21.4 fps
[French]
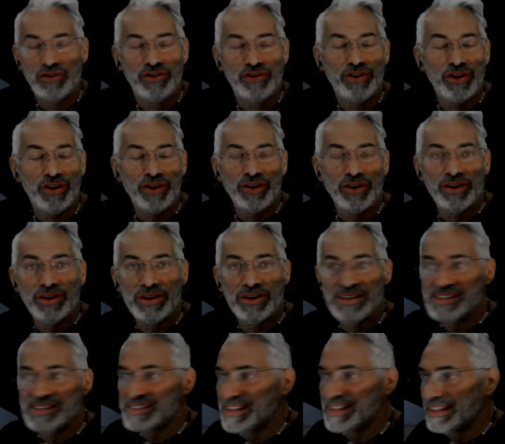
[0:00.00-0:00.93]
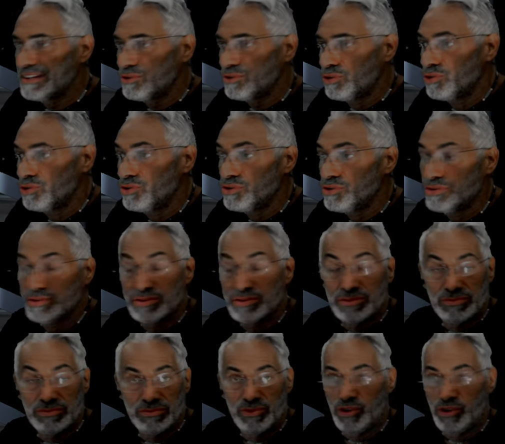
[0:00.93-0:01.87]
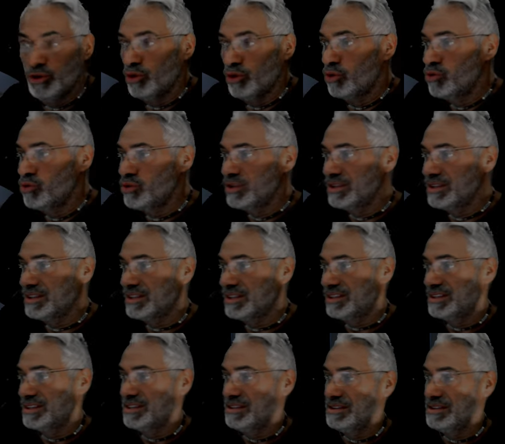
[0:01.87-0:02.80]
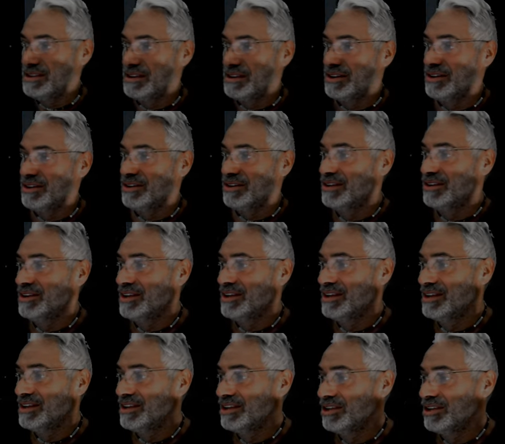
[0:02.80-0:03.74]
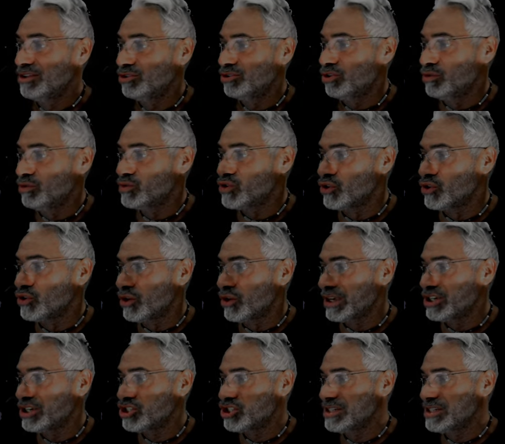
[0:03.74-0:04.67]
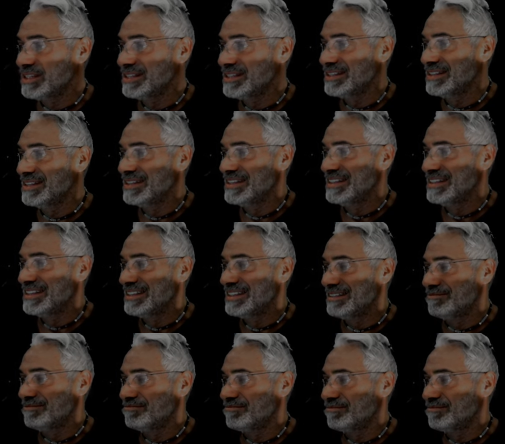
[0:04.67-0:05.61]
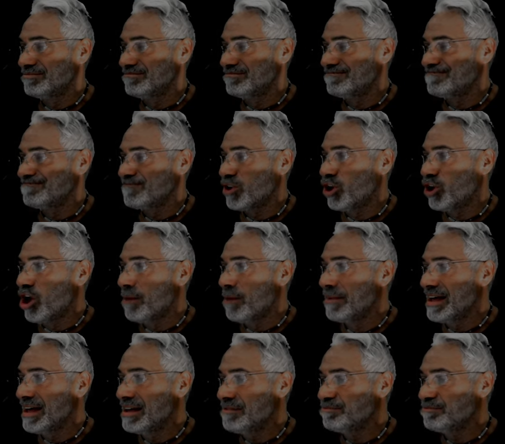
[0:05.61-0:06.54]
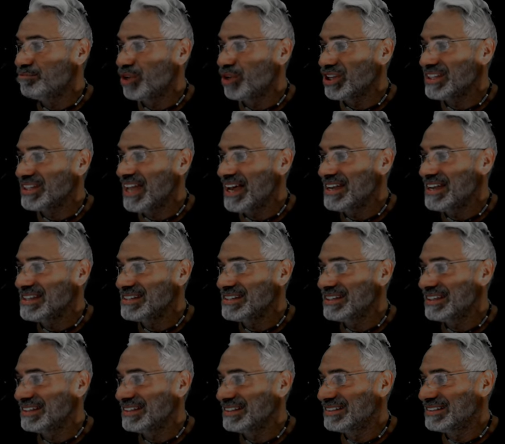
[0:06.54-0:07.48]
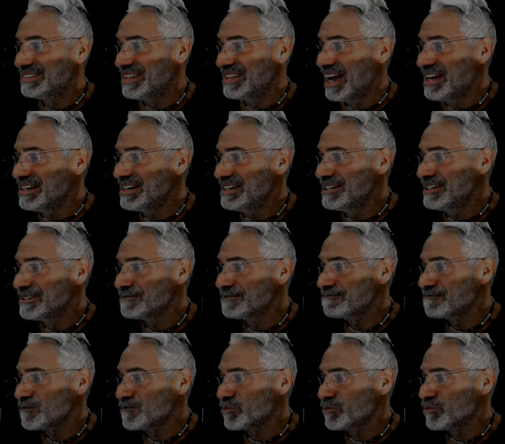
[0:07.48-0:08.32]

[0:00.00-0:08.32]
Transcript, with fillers: de cette lune de rouille qui euh, trouve son origine, comment Peut-être dans